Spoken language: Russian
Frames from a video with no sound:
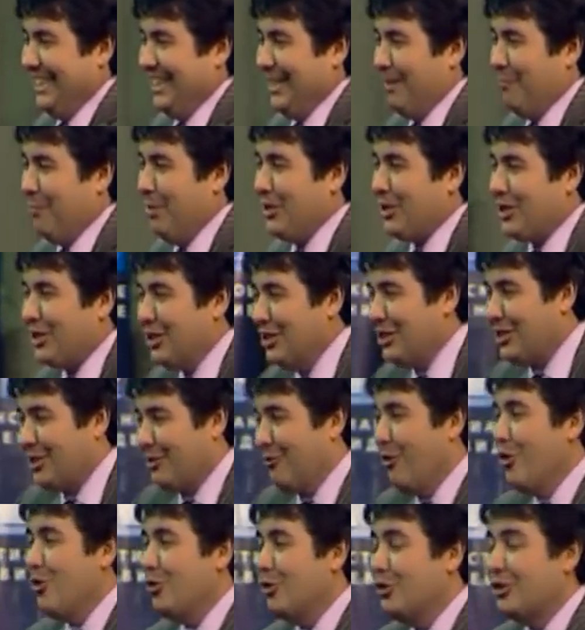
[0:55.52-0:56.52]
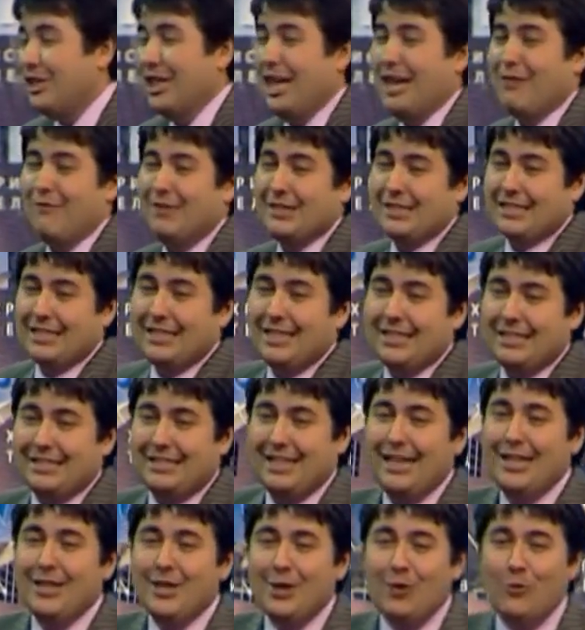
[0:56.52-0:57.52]
Большинство людей в
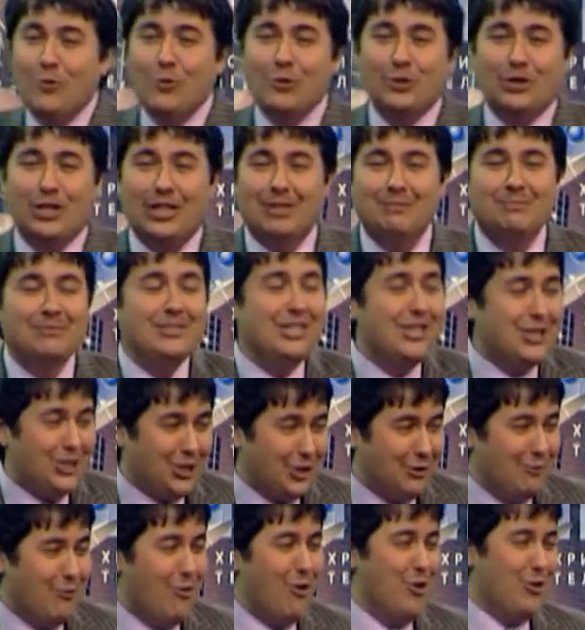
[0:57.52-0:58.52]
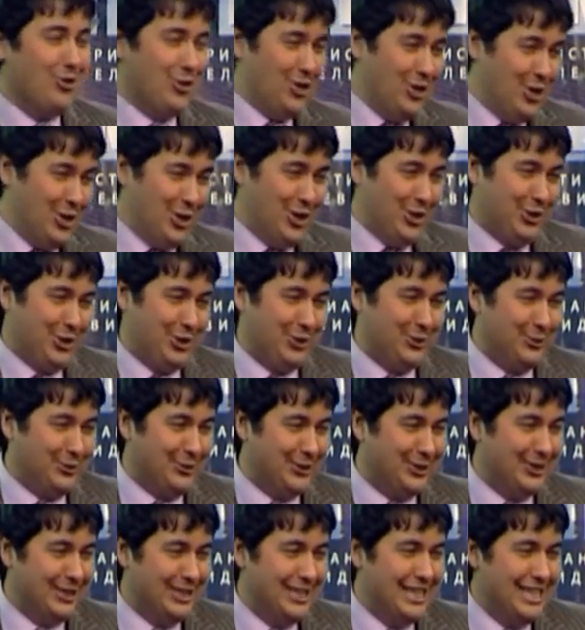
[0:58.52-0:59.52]
воскресенье утром ничего не ищут.
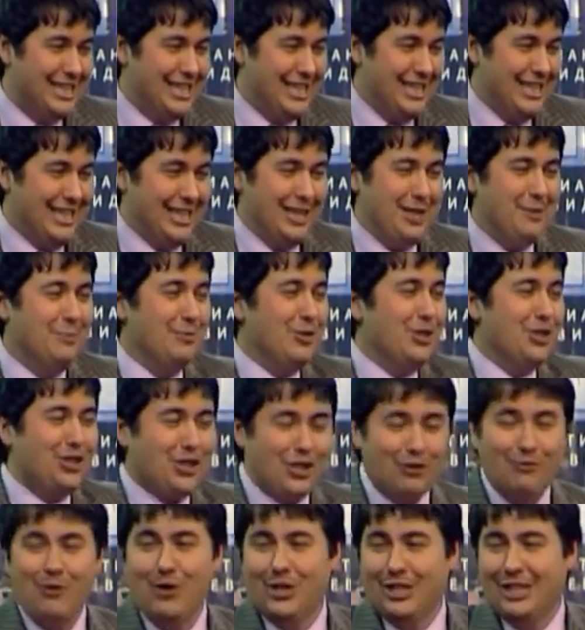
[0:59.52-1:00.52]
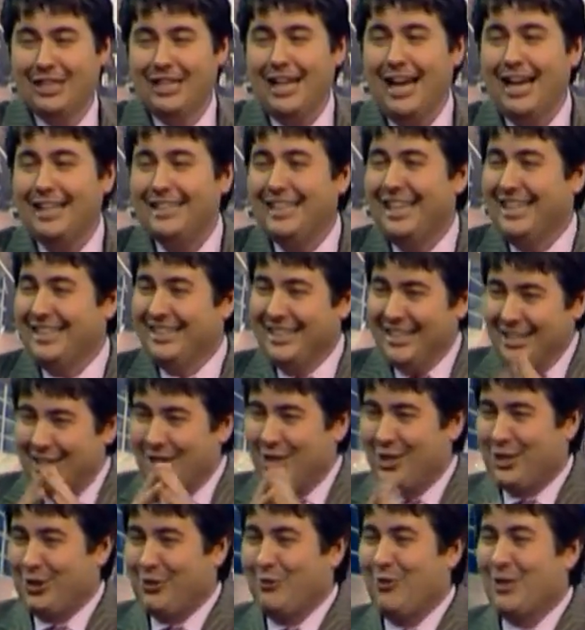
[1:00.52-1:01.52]
Им ничего не надо, они
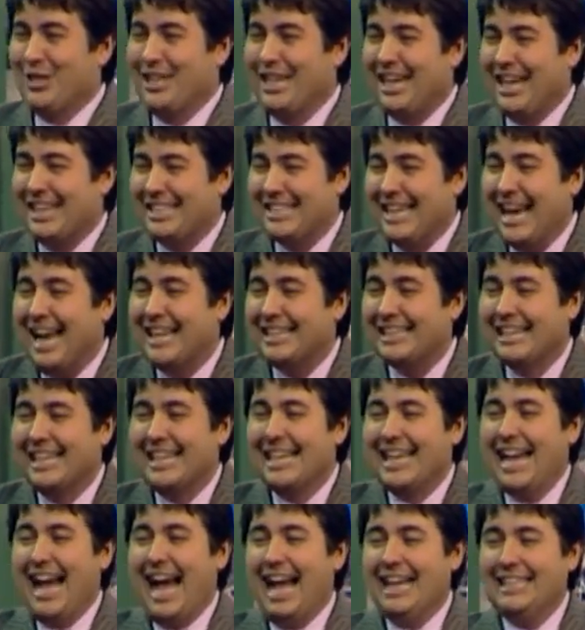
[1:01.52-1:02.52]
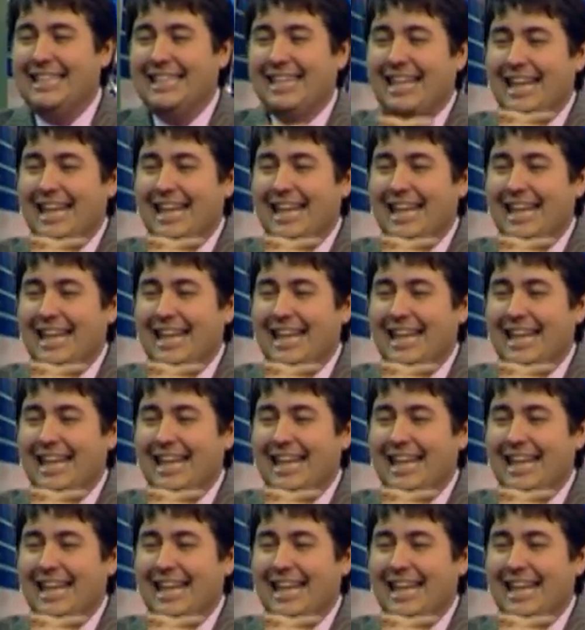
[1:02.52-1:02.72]
ничего не хотят, они